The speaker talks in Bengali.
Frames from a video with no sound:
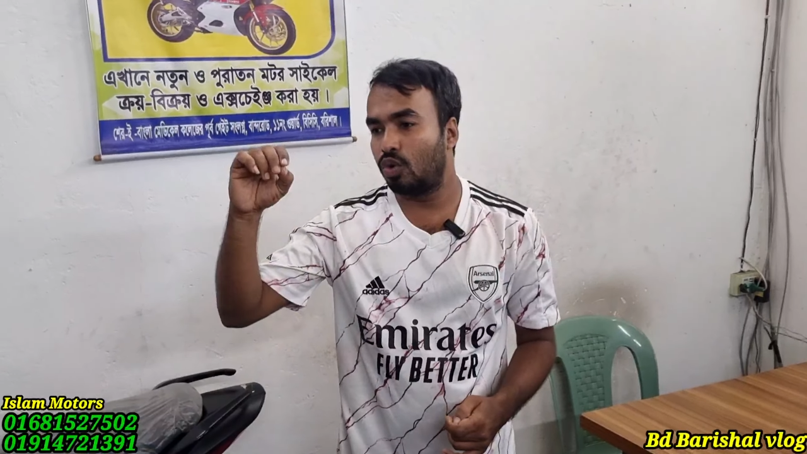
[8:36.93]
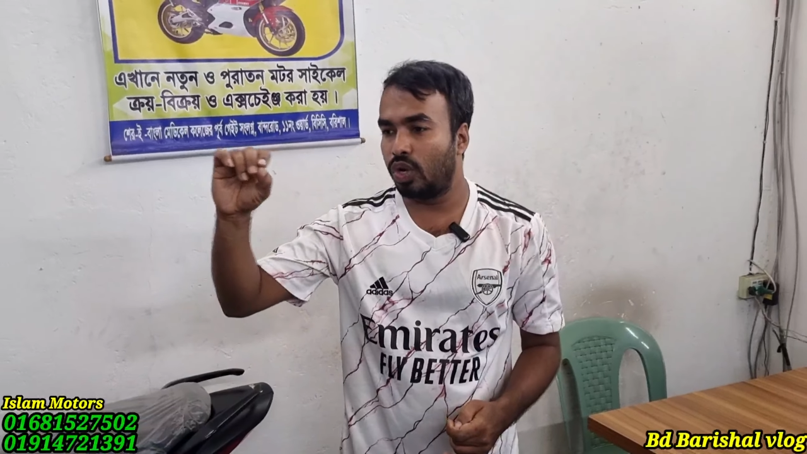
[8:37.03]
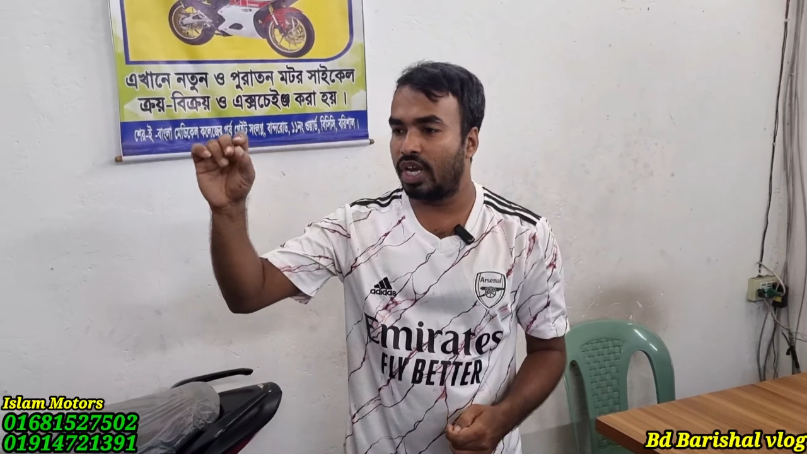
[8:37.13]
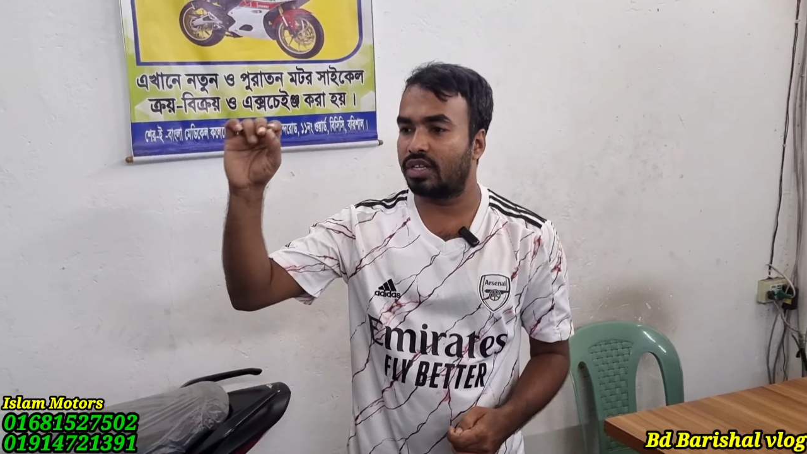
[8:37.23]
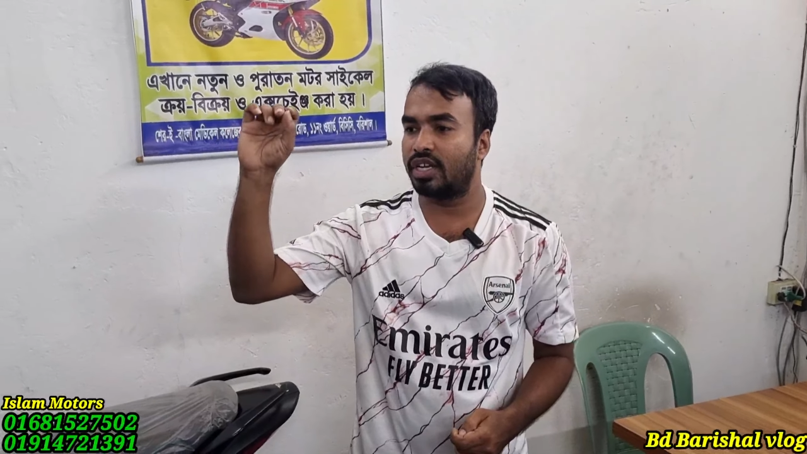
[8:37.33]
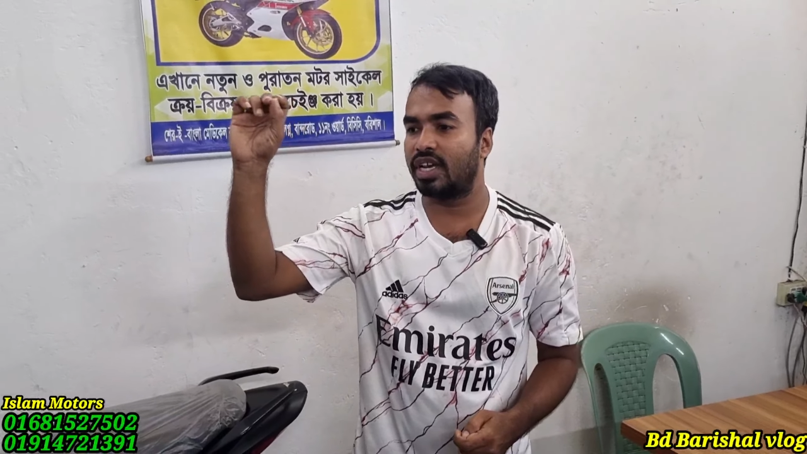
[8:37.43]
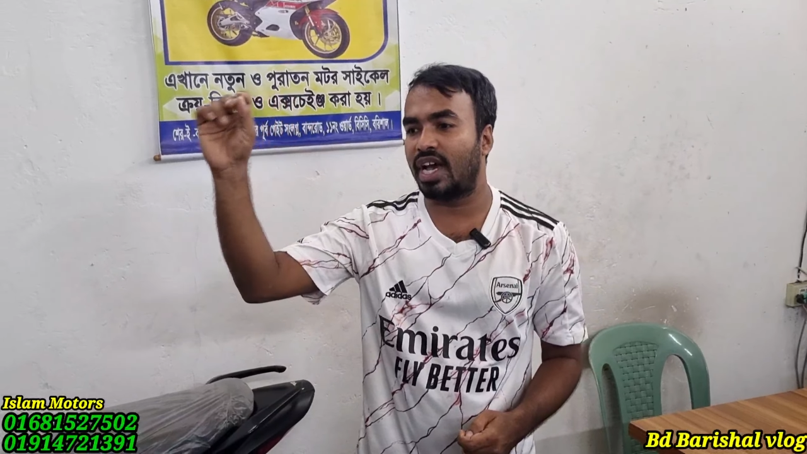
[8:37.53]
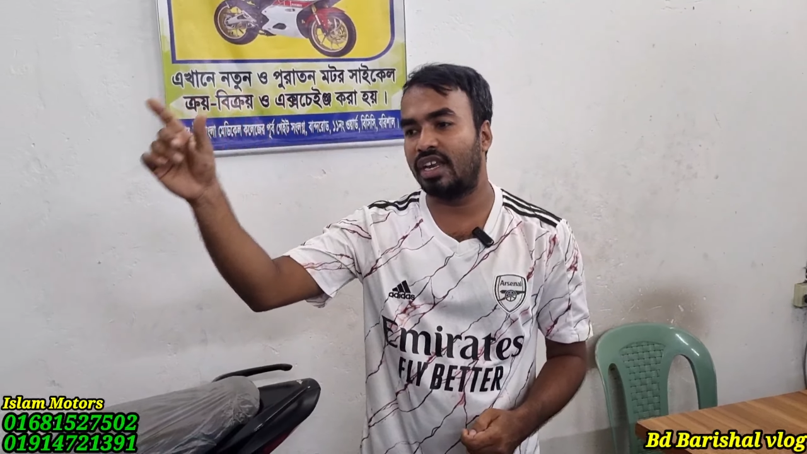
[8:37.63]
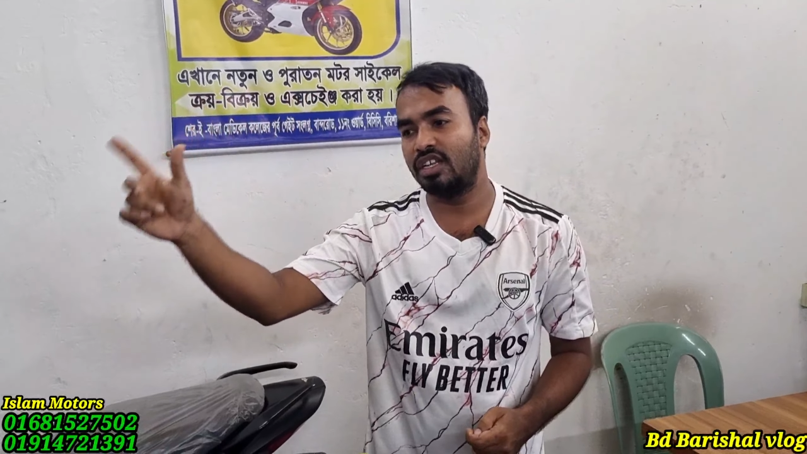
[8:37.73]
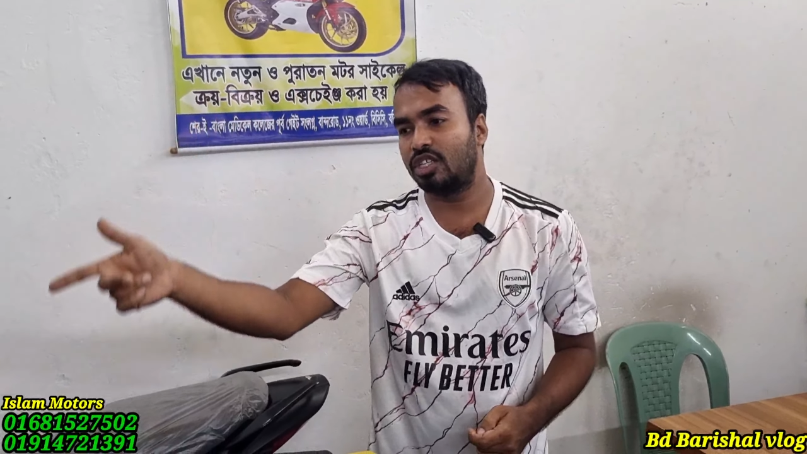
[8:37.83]
কুরিয়ার থেকে
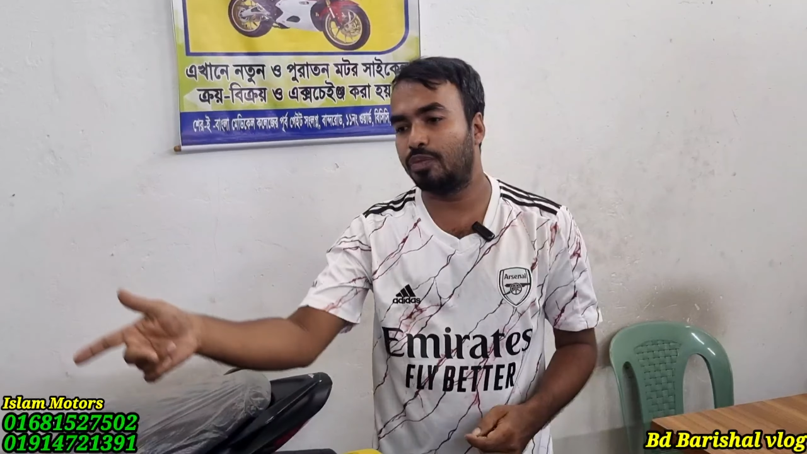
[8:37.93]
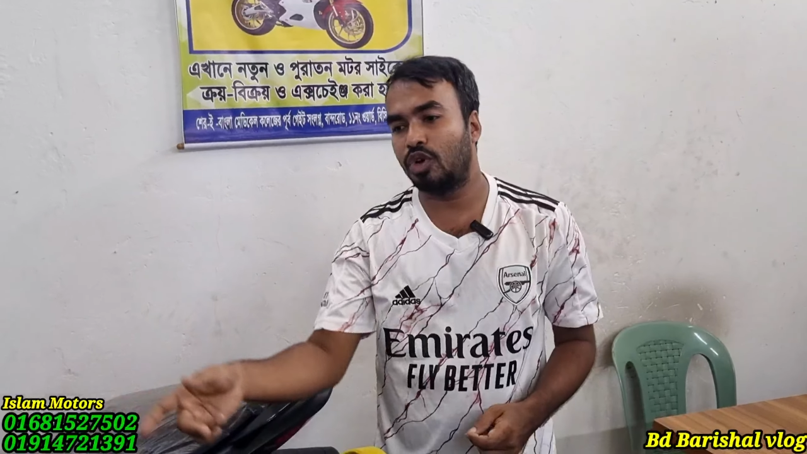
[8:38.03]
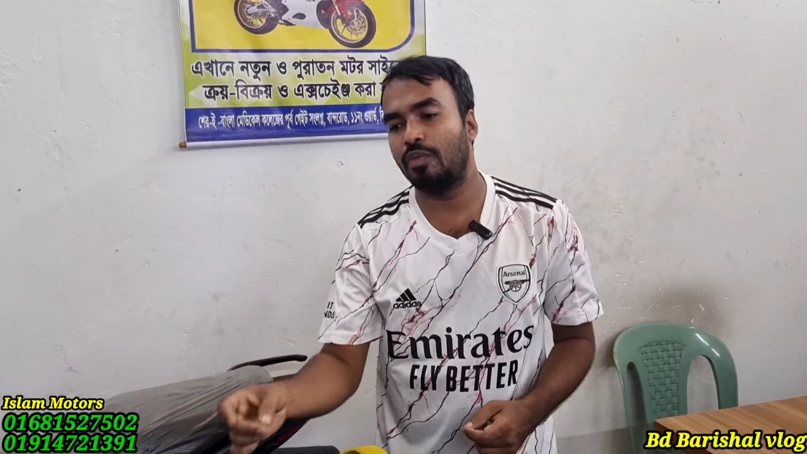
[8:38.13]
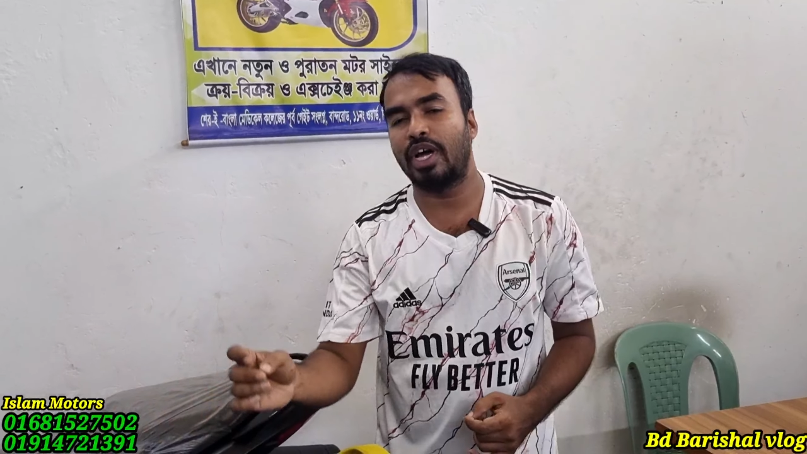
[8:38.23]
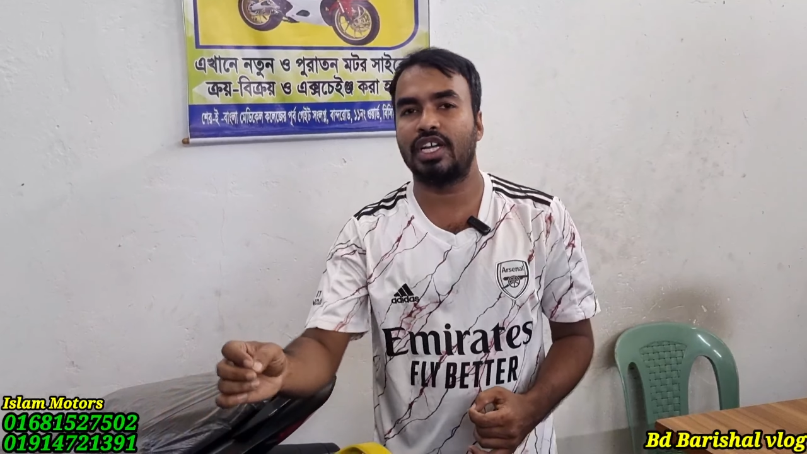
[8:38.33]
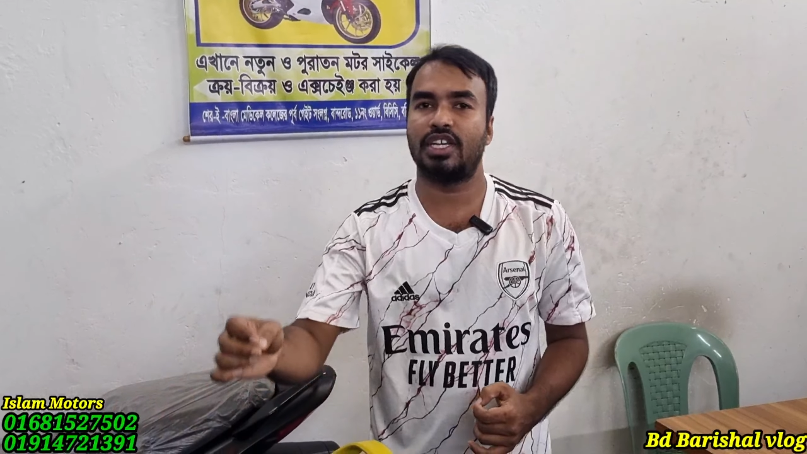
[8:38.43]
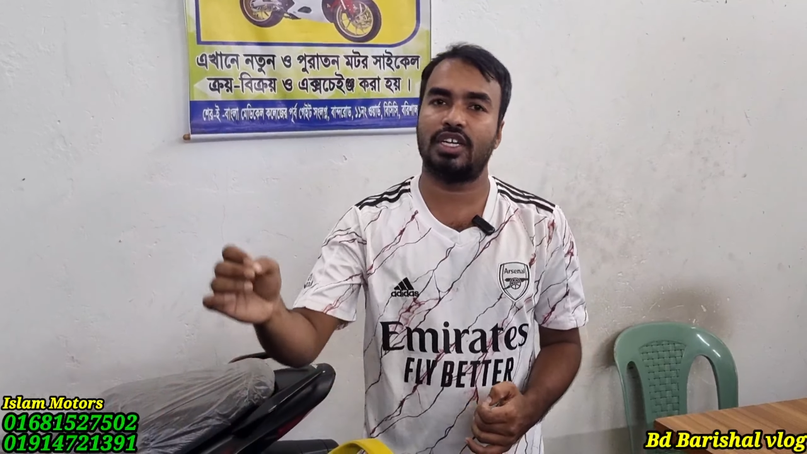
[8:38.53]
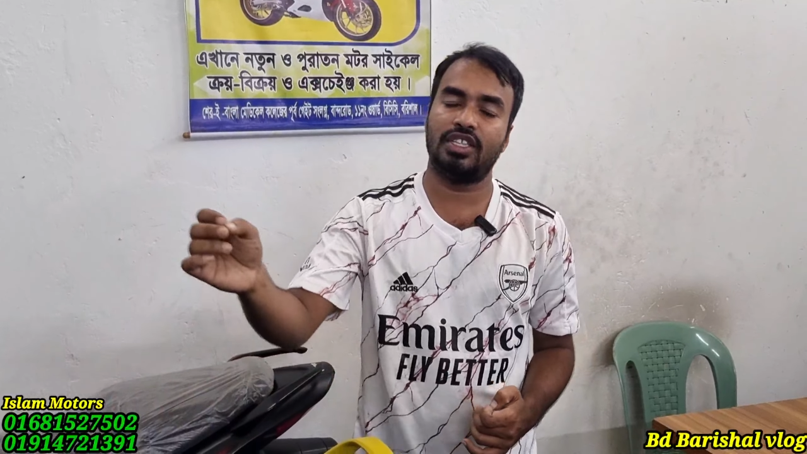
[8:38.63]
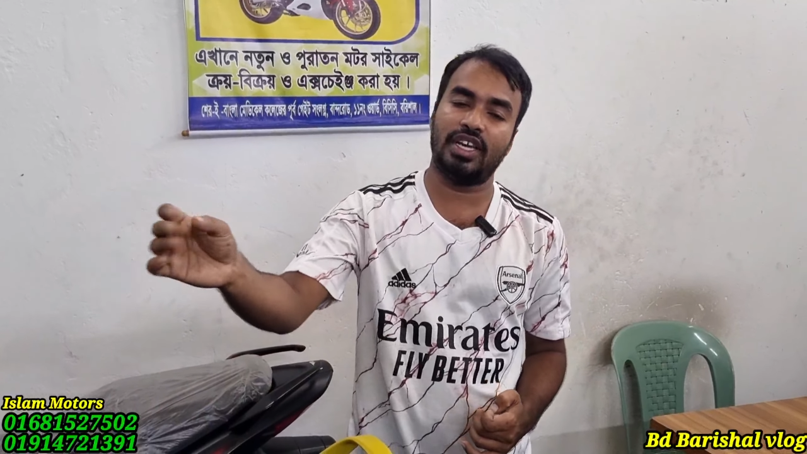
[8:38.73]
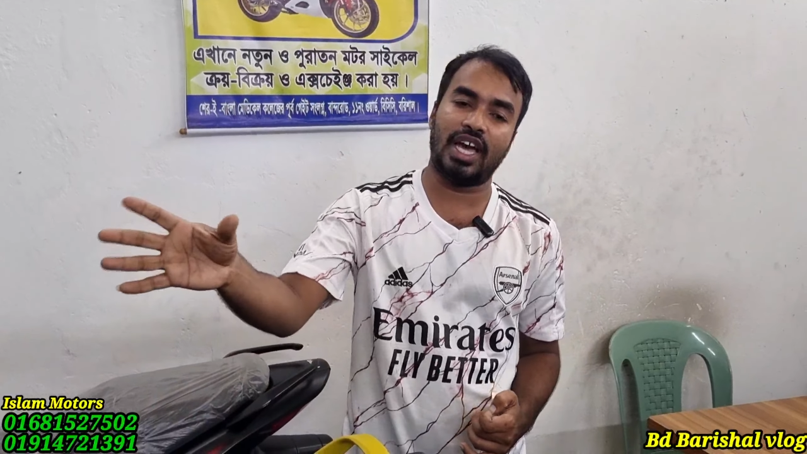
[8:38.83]
গাড়ি রিসিভ করে বাকি
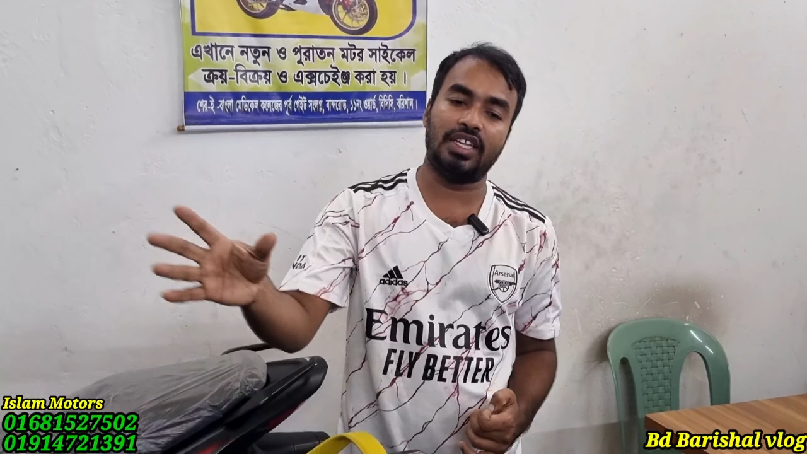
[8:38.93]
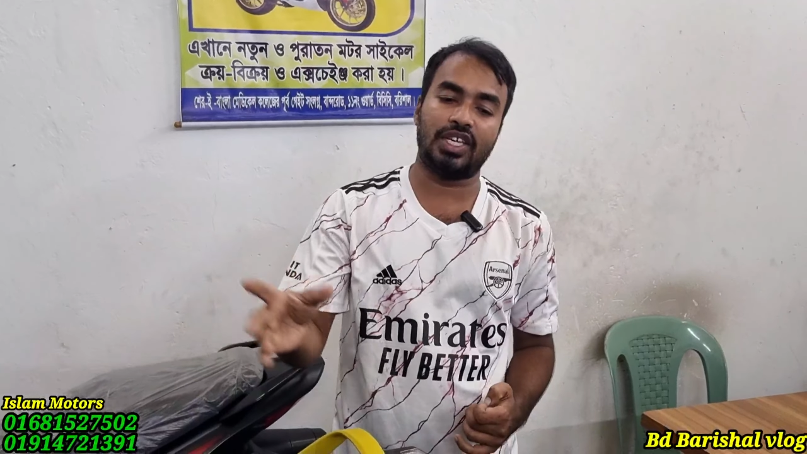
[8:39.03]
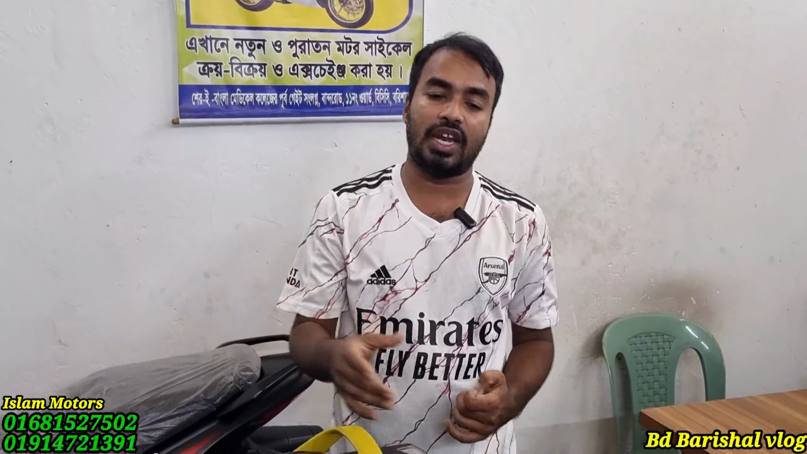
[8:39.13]
টাকা দিয়ে গাড়ি